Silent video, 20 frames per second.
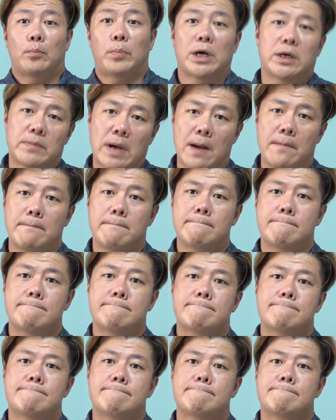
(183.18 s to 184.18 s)
パルマ
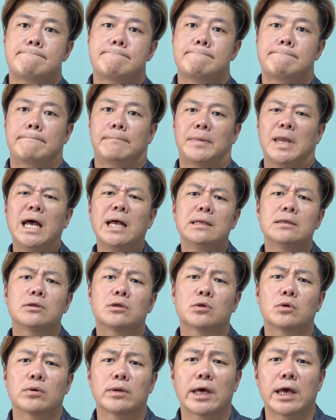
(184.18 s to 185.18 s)
なん
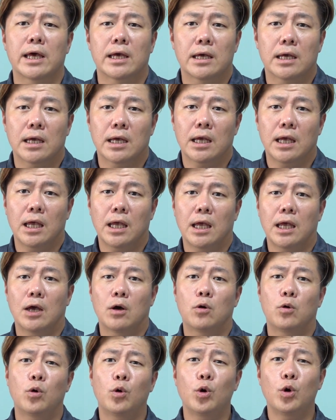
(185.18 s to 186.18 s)
とね
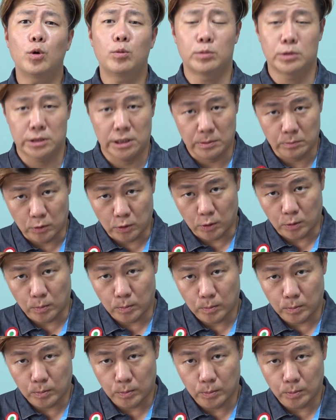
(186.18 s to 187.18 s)
ホームでも
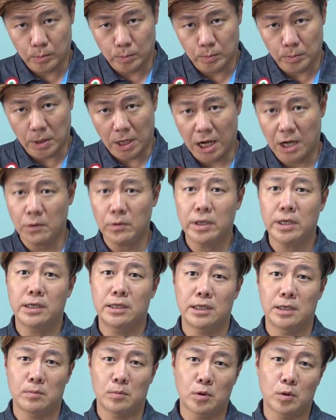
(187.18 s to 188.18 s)

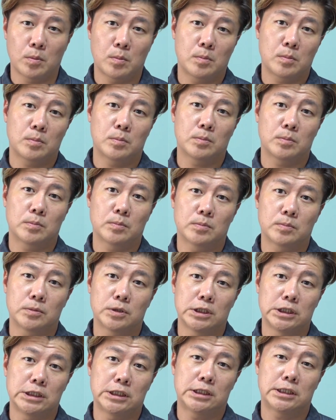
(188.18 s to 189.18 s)
アウェーでも
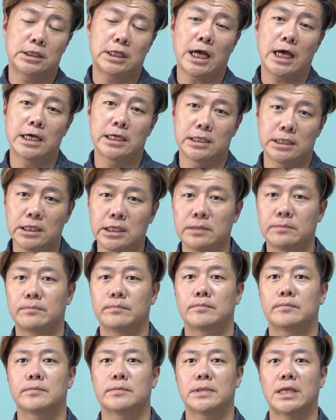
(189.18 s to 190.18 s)
1対
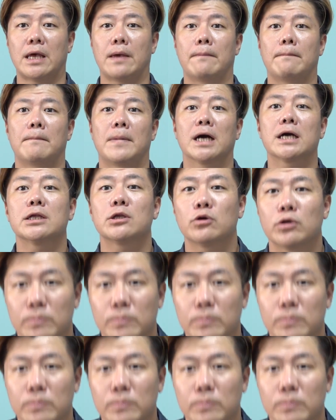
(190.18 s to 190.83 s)
2で負け